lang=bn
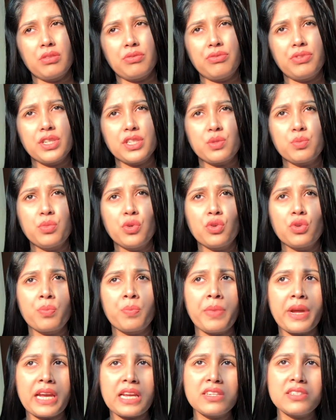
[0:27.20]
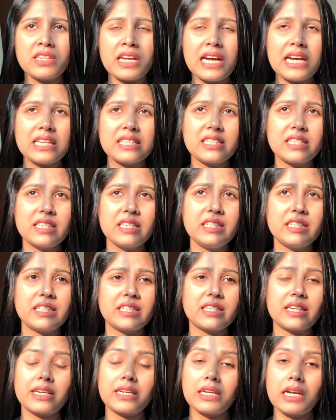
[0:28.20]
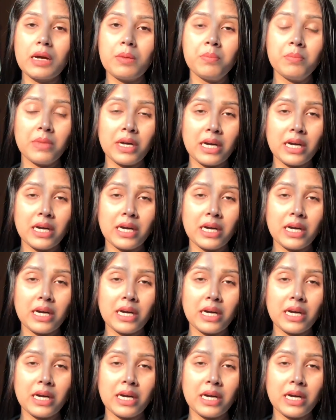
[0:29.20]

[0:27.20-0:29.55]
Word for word: ফেসবুক পেজ আছে যেটার নাম